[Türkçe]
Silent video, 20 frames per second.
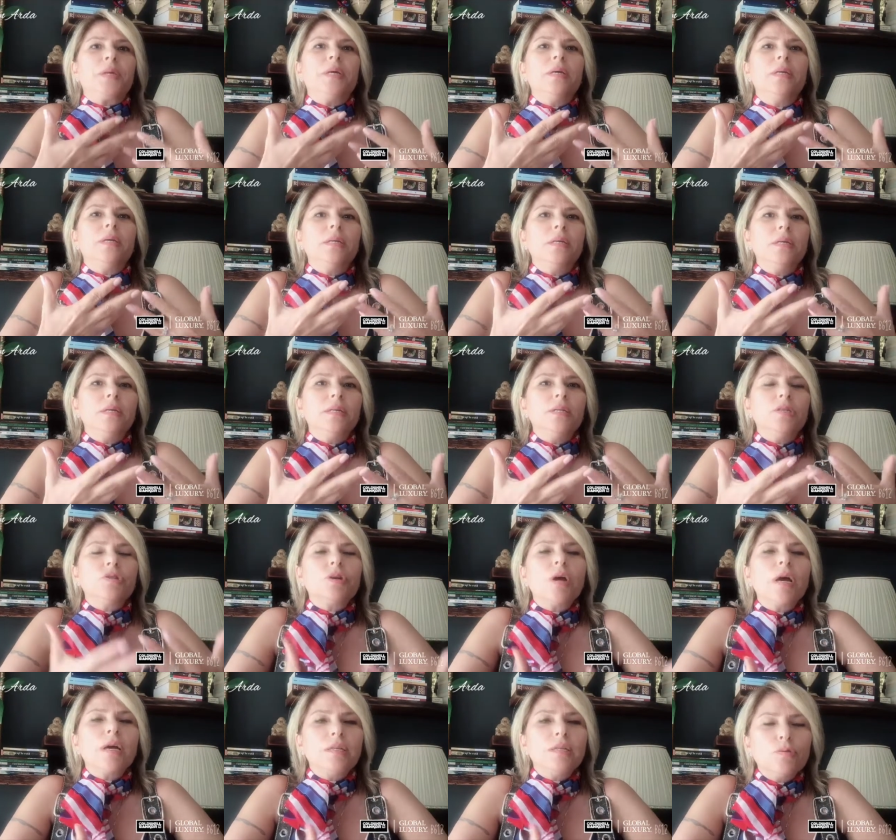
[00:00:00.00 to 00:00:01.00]
e,
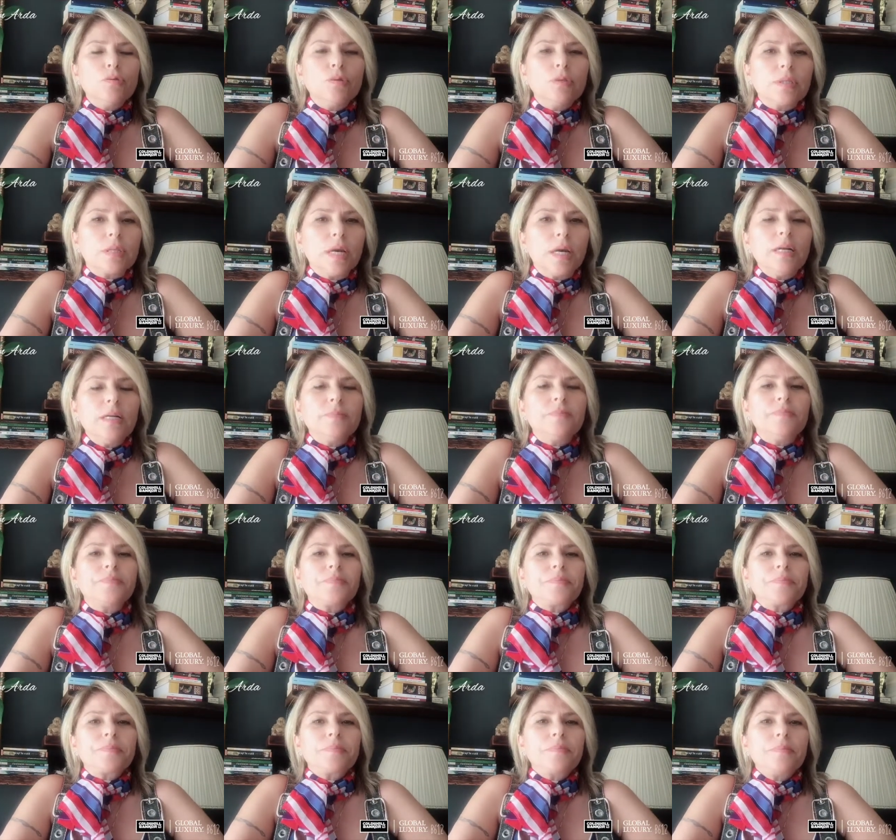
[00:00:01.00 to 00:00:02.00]
icra ediyorsak
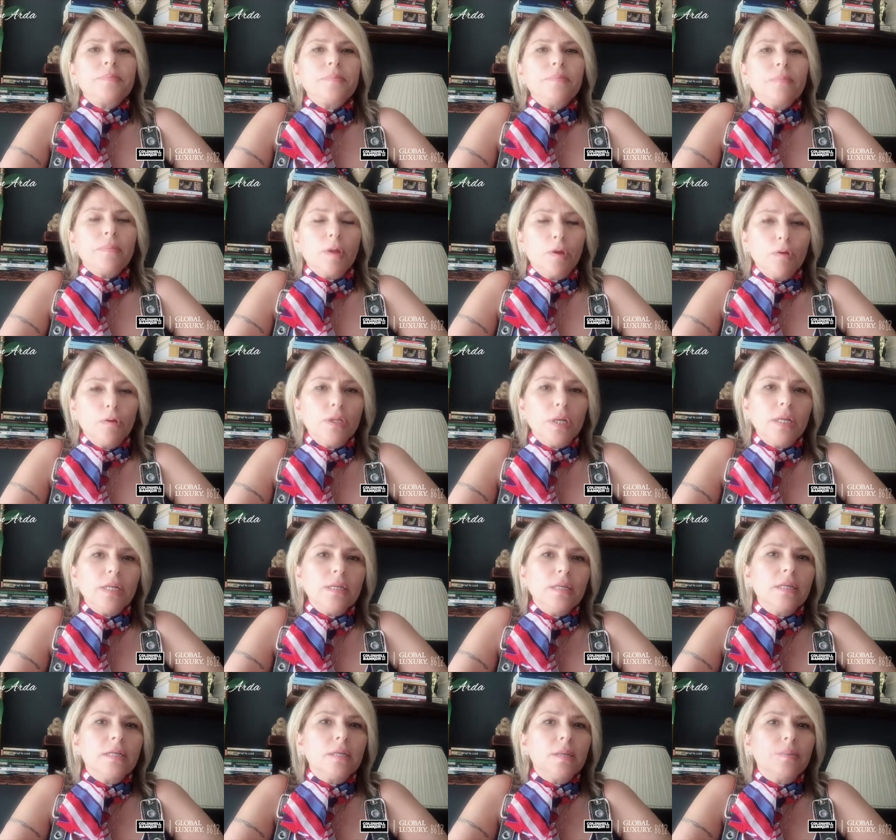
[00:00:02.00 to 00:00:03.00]

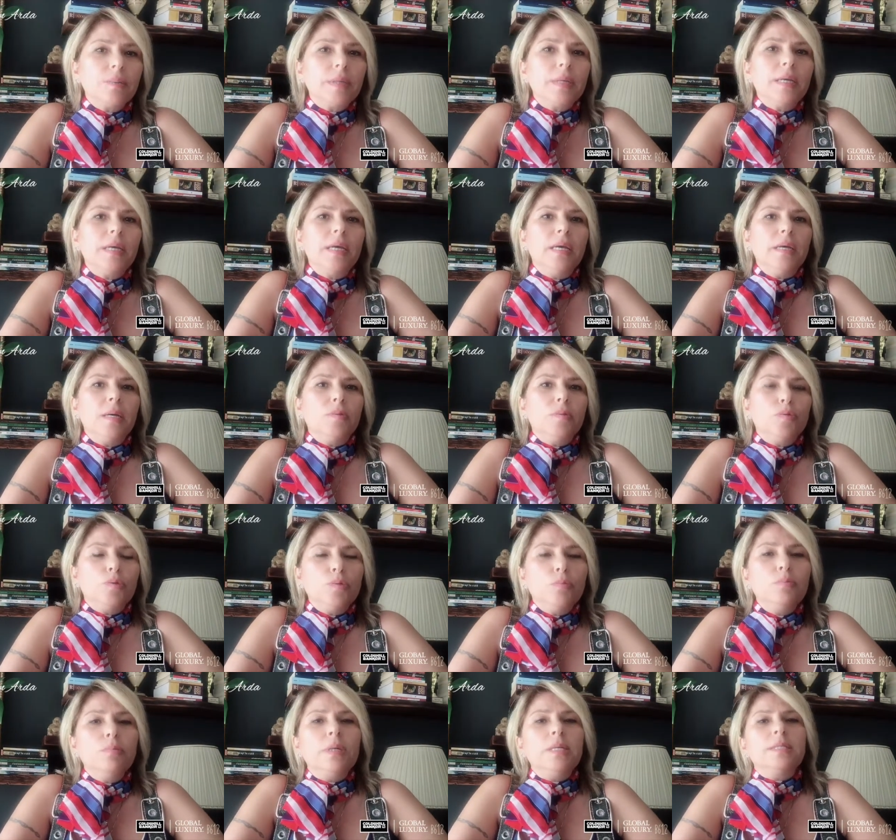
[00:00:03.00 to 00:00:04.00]
öncelikle tabii
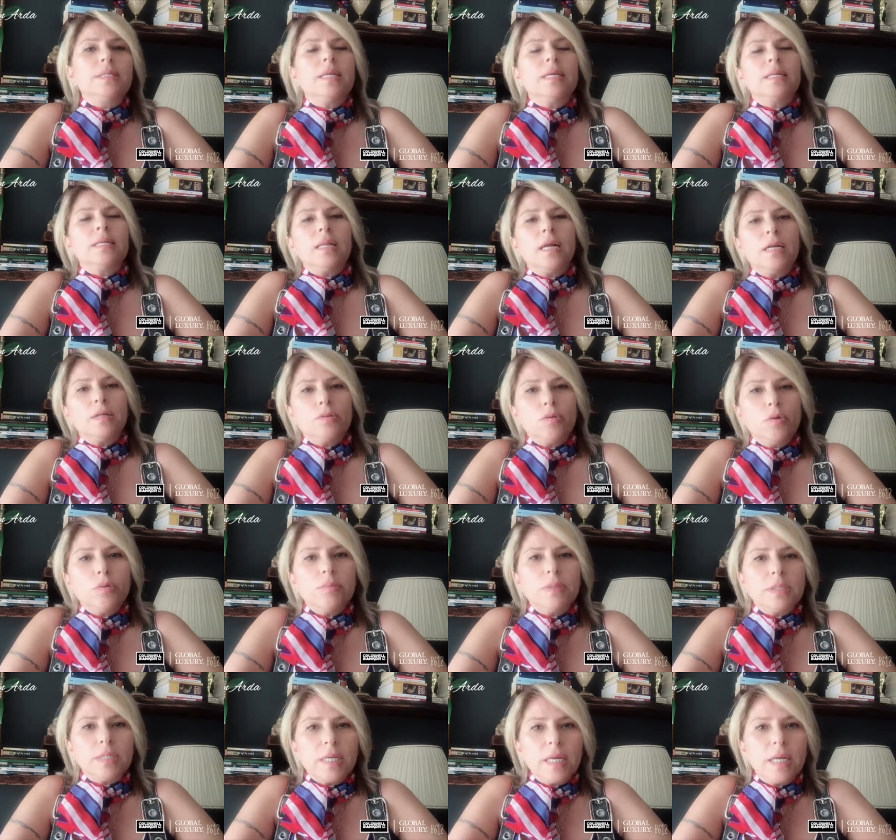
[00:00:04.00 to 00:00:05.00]
tüm mesleklerde
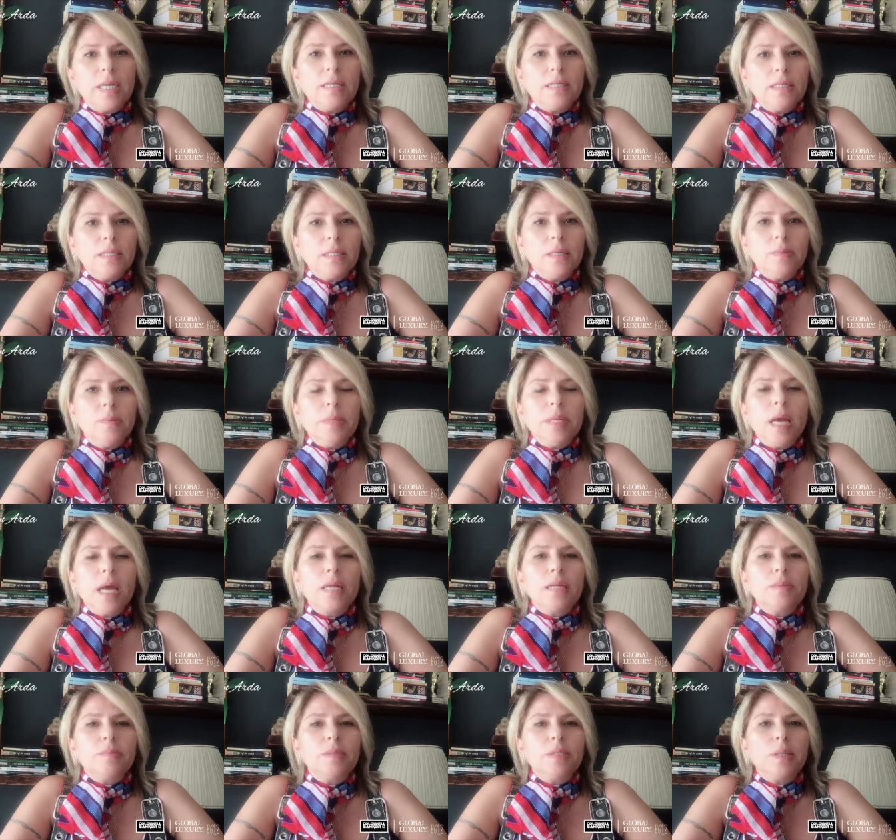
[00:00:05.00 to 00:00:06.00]
olması gerektiği gibi
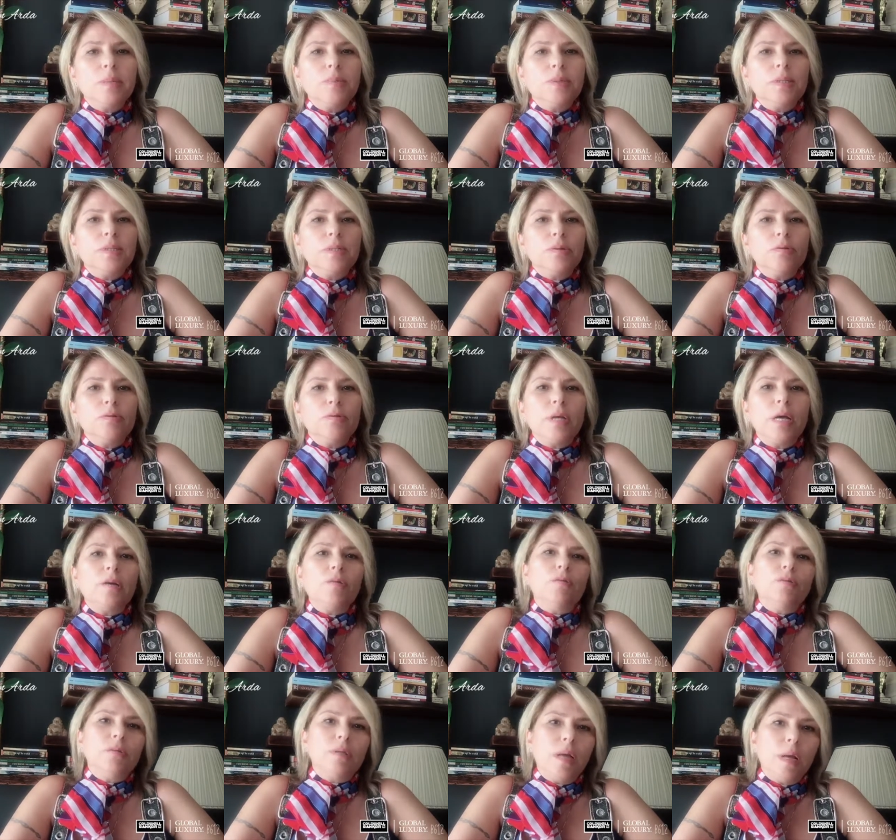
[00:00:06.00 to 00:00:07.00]
kendimize bir özen
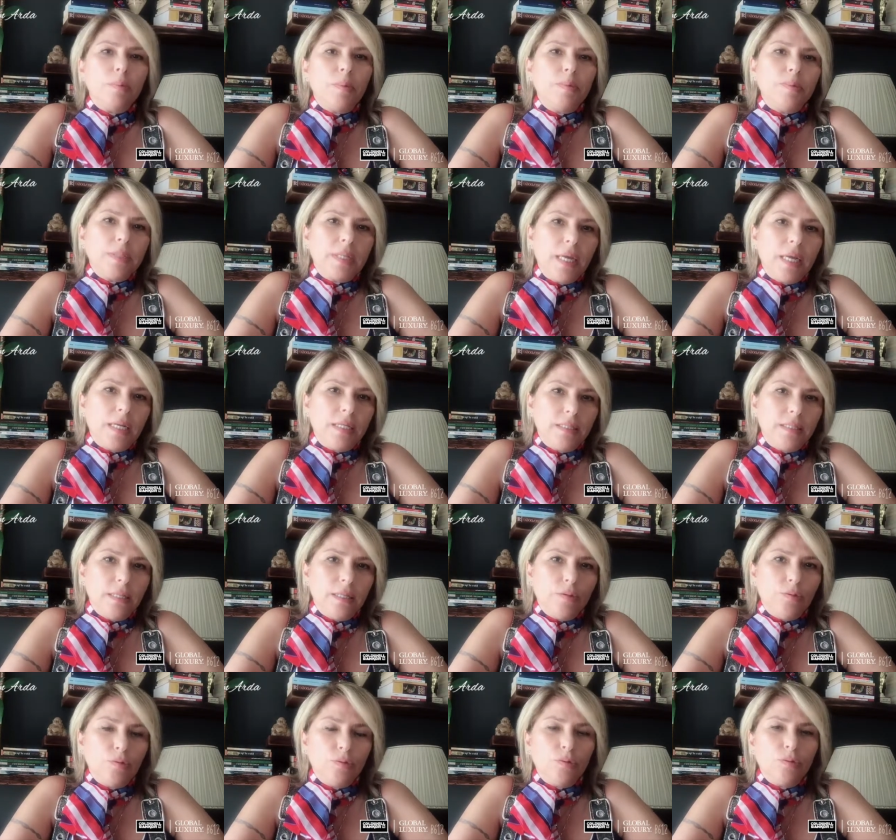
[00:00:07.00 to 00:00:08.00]
göstermemiz
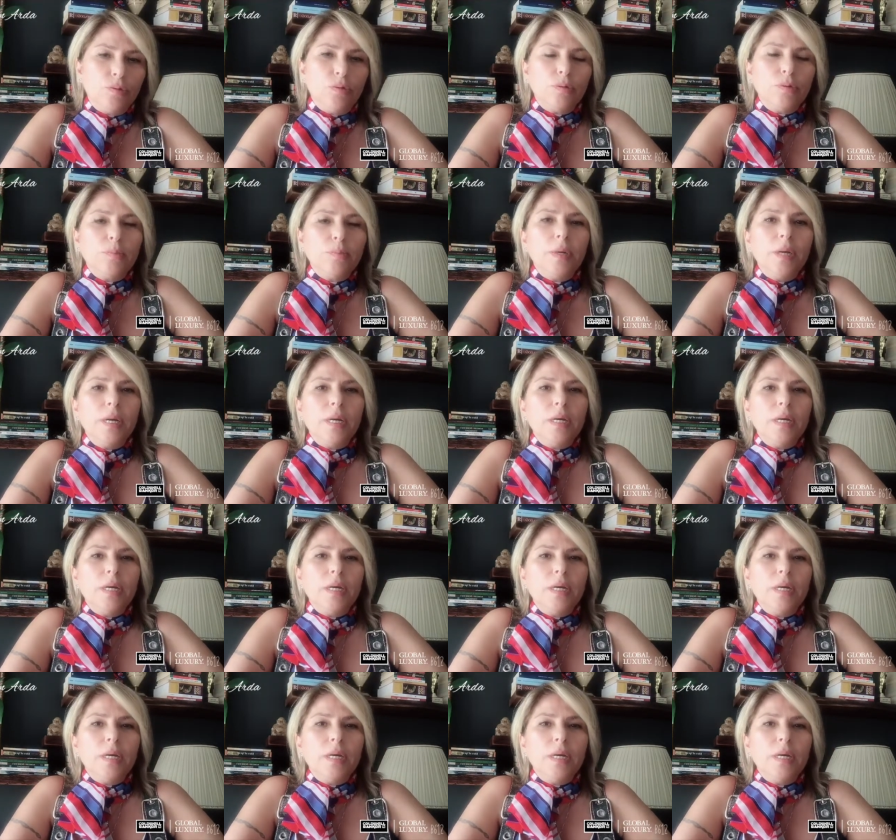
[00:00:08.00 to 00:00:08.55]
gerektiğini düşünüyorum.